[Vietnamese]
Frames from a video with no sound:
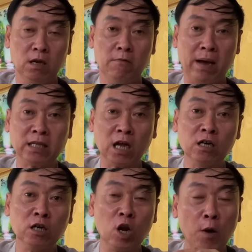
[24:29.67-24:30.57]
phải
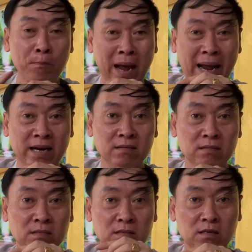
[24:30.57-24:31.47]
từng lớp màng
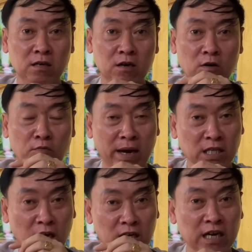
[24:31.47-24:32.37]
phải
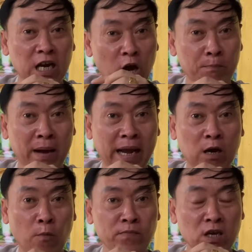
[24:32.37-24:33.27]
từng cái lớp màng
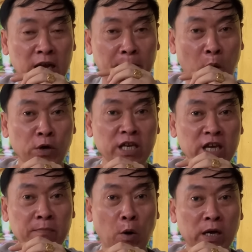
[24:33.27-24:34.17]
cũng như là mỗi
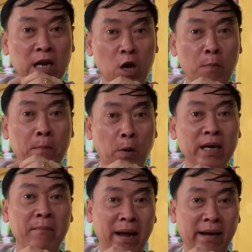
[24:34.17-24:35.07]
vị mỗi cái lớp mỗi
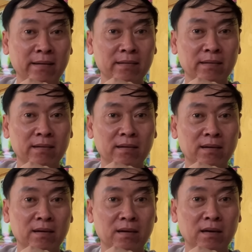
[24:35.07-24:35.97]
cái màng
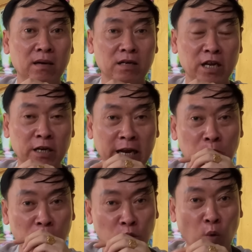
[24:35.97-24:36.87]
thì
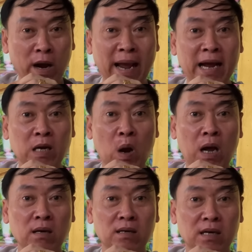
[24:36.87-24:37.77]
trong cái tuồng hát
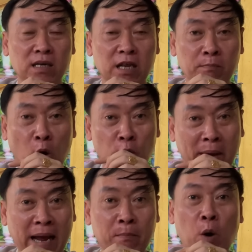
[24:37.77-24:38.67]
đó thì mỗi
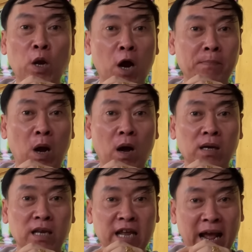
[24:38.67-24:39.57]
màng mỗi lớp đó
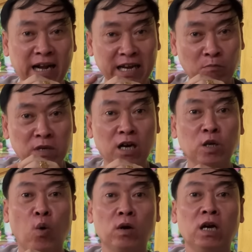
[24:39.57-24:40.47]
thì hát trong vở
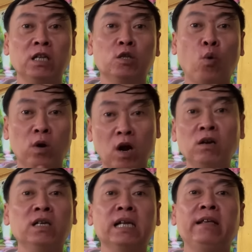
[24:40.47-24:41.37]
tuồng đó thì tuồng đó
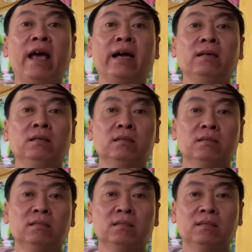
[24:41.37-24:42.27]
nó sẽ giảng
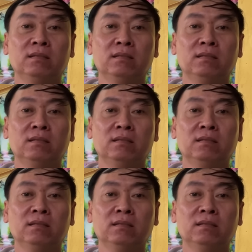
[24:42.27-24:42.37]
dạ